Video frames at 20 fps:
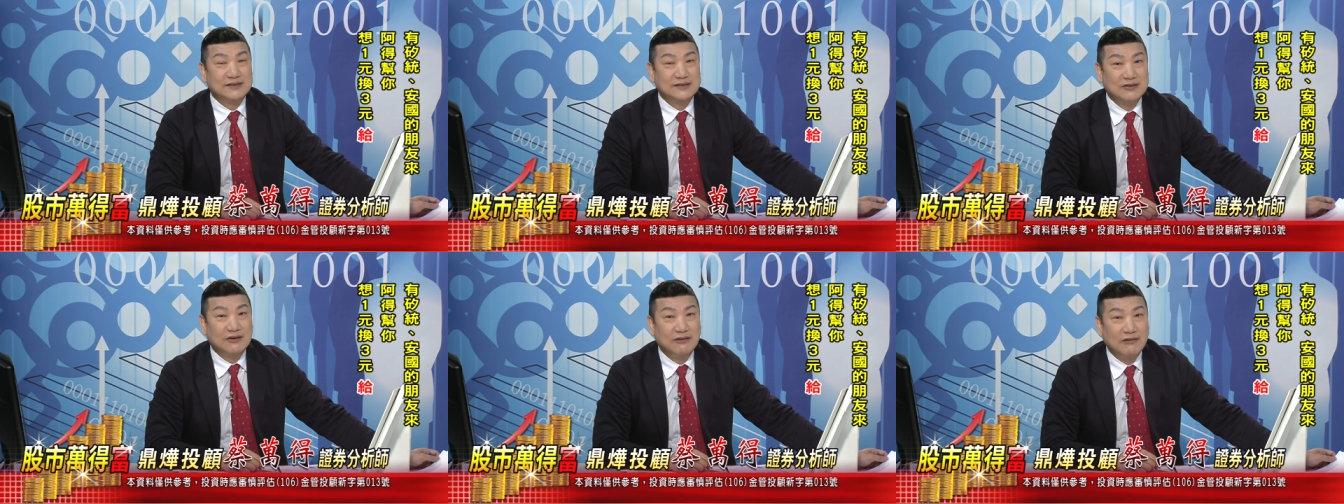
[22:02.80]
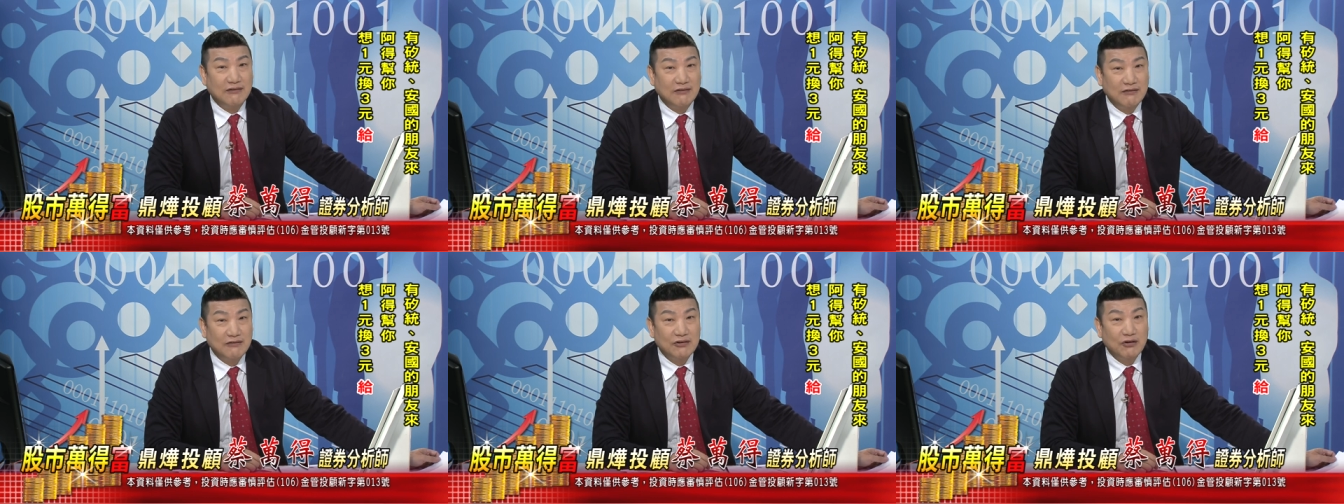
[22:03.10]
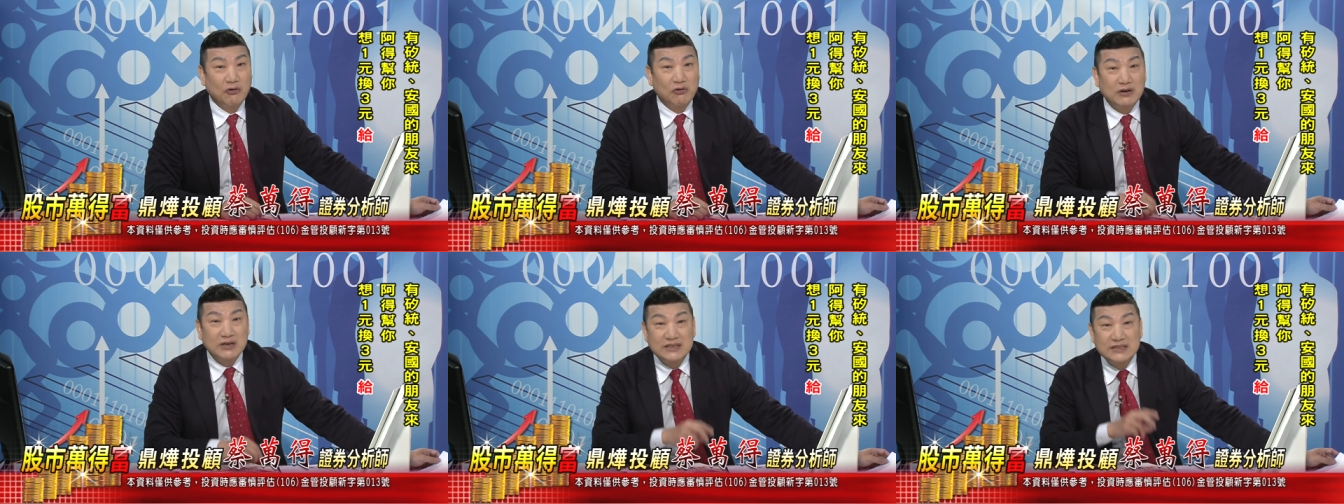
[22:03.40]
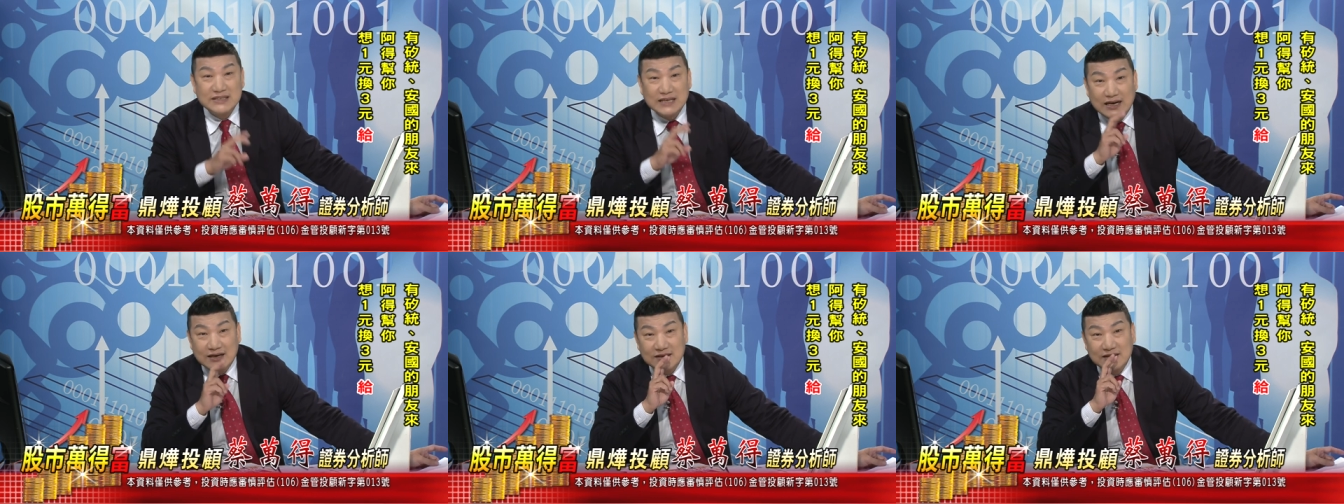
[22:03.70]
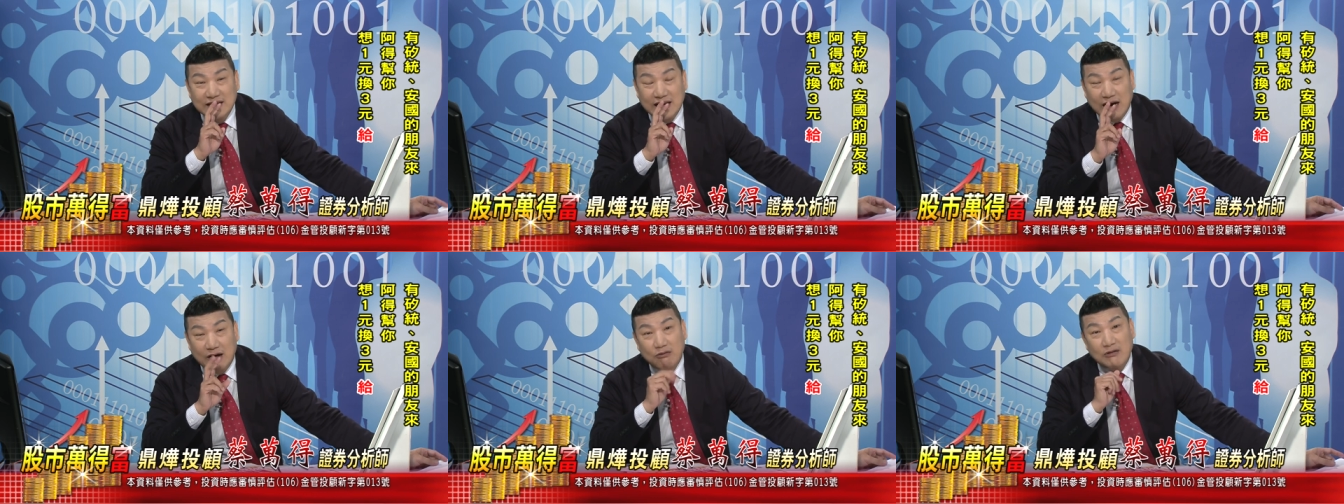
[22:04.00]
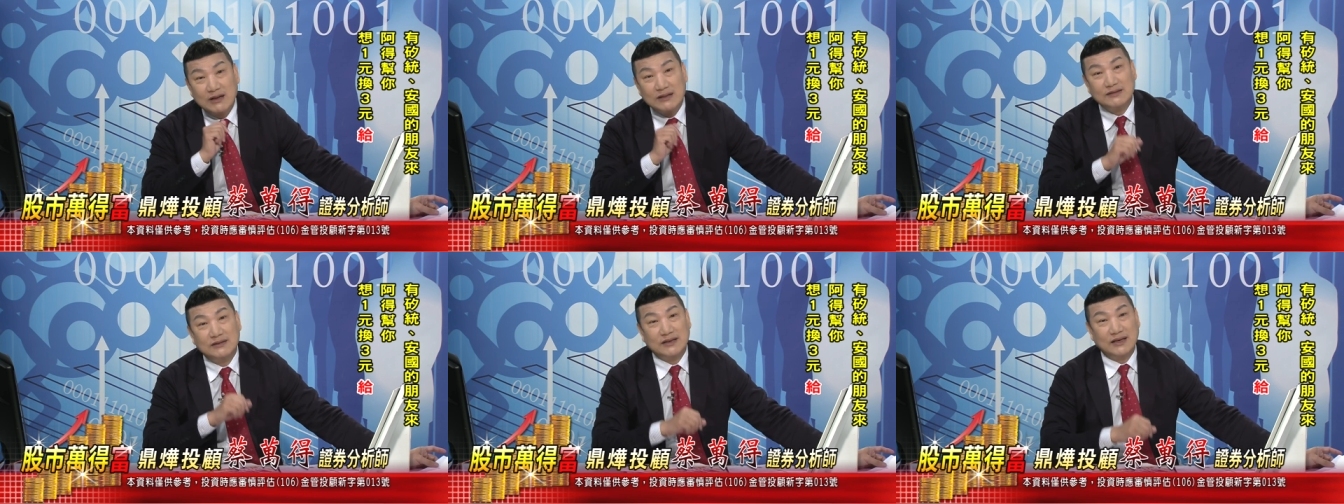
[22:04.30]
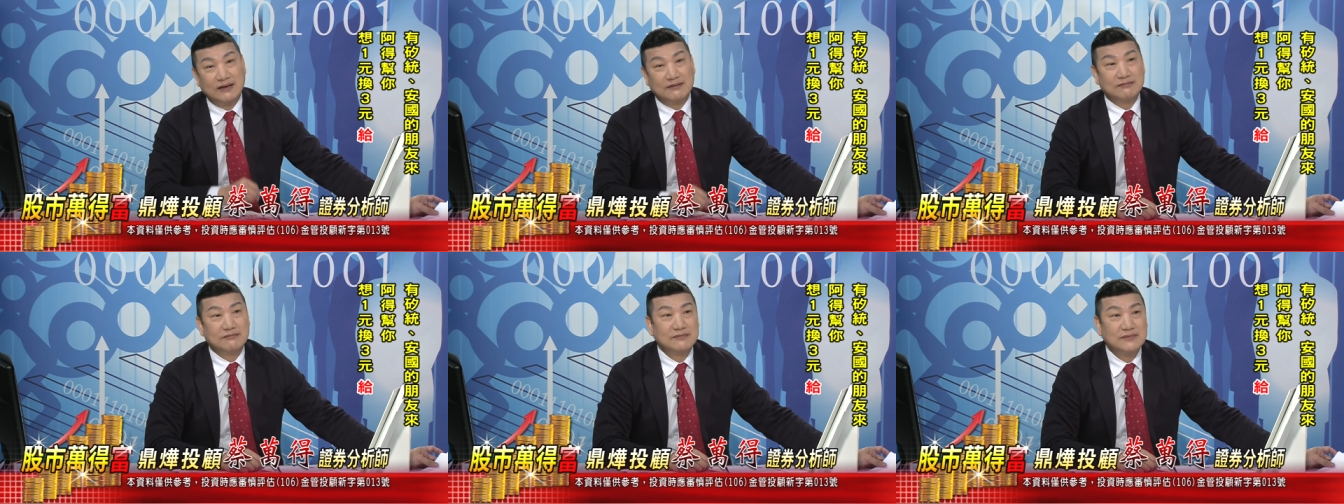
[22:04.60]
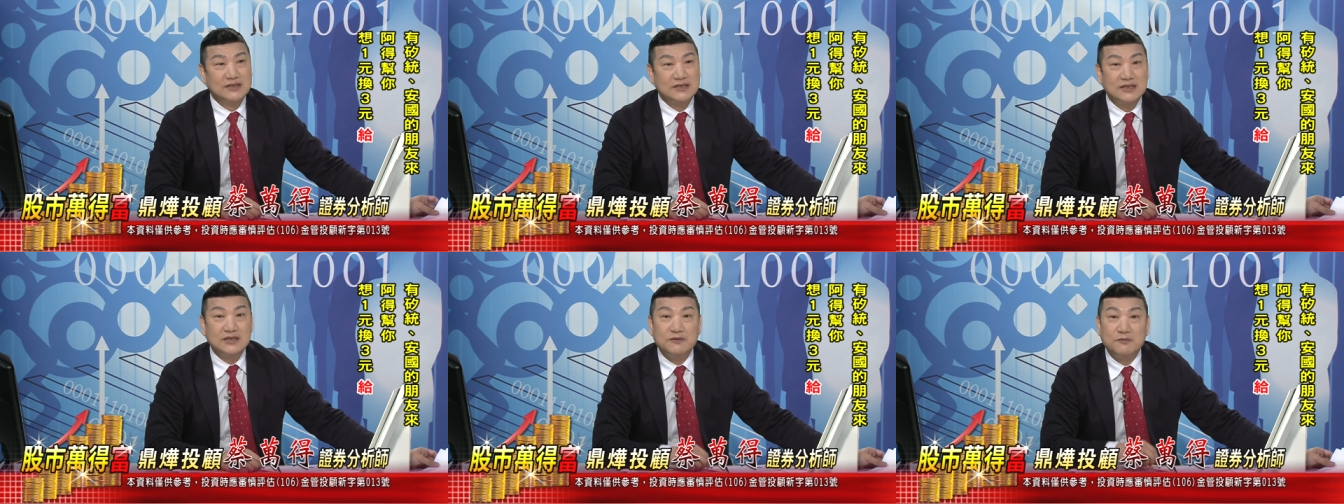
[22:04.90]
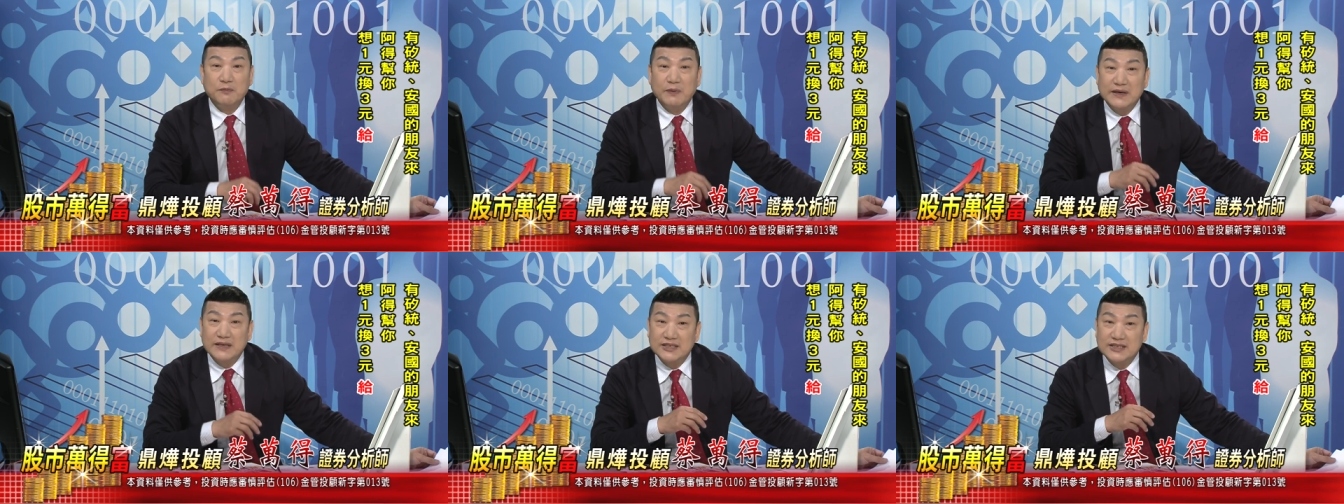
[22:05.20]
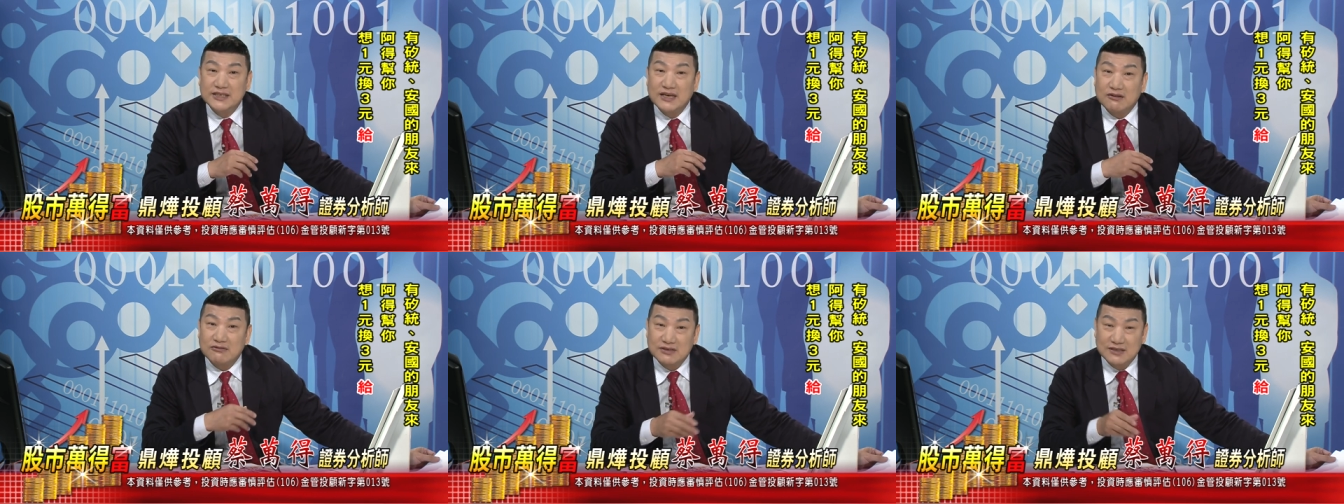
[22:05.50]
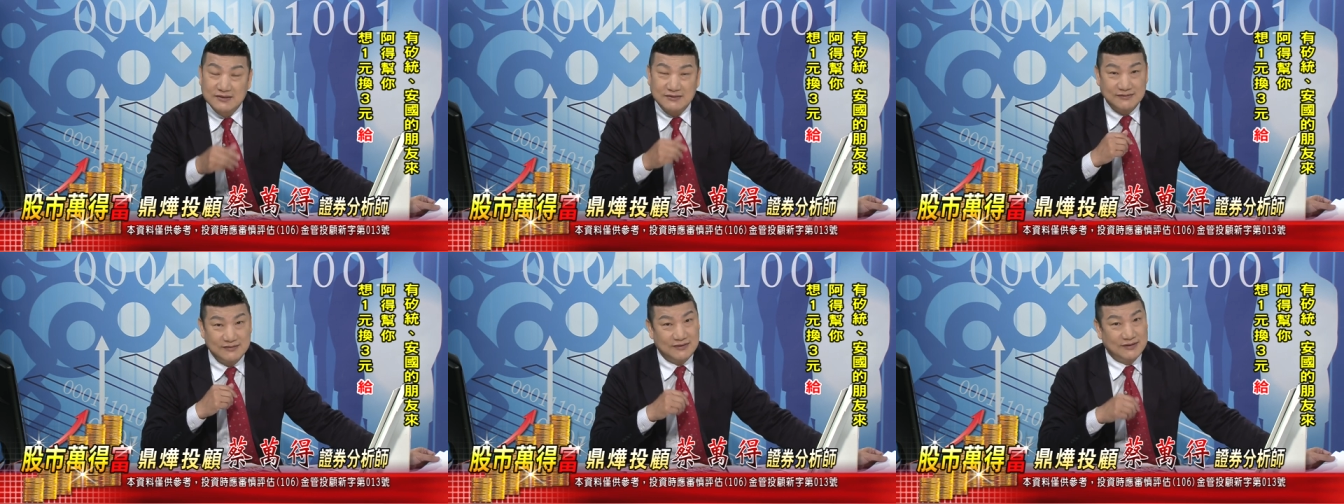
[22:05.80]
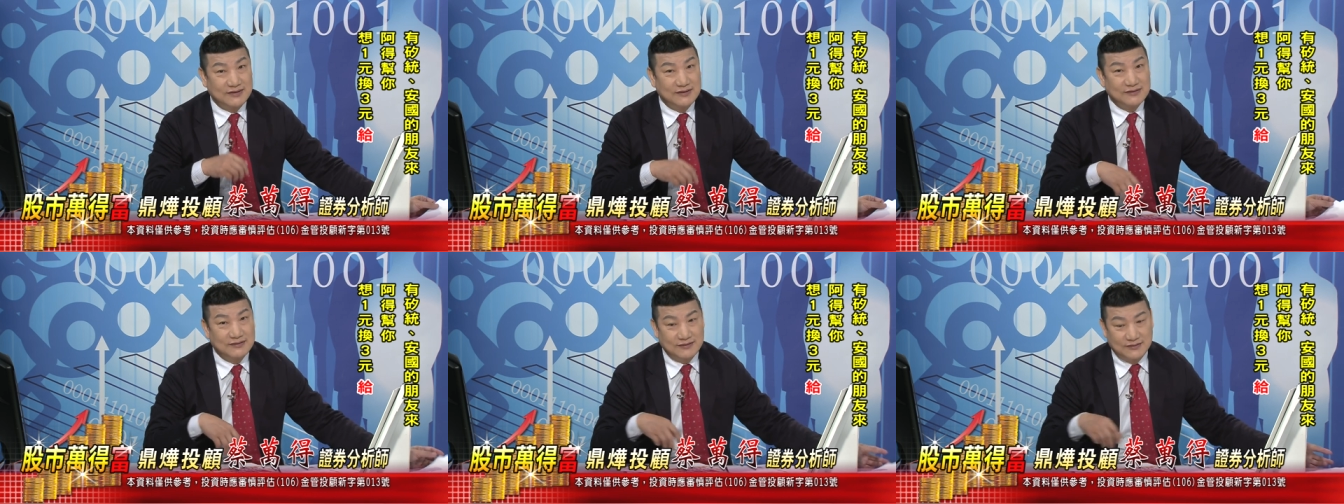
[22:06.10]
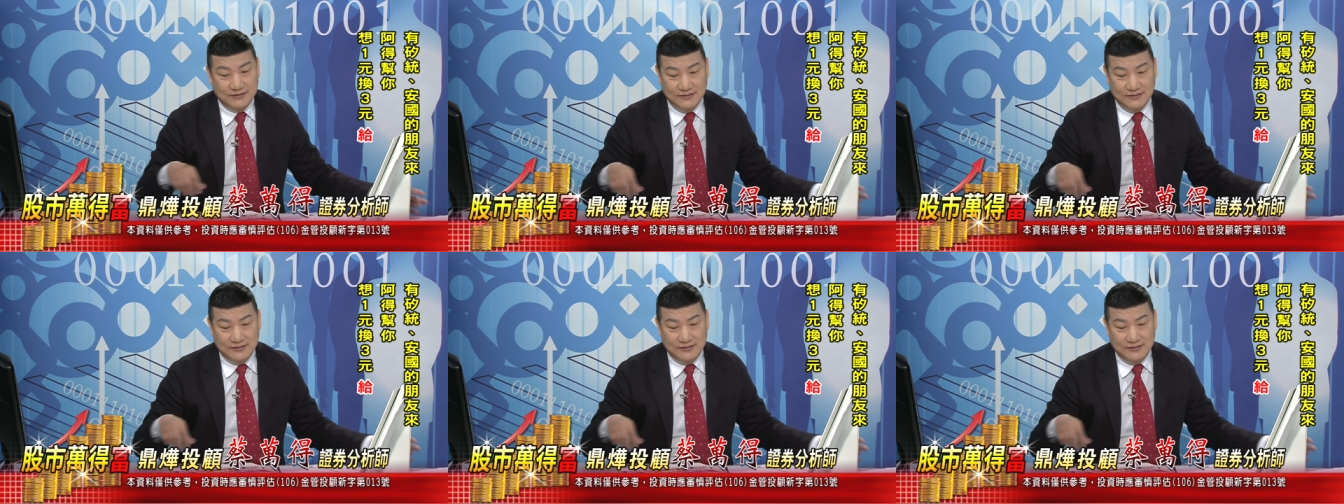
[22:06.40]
的时候，有人讲两万点是被笑死了，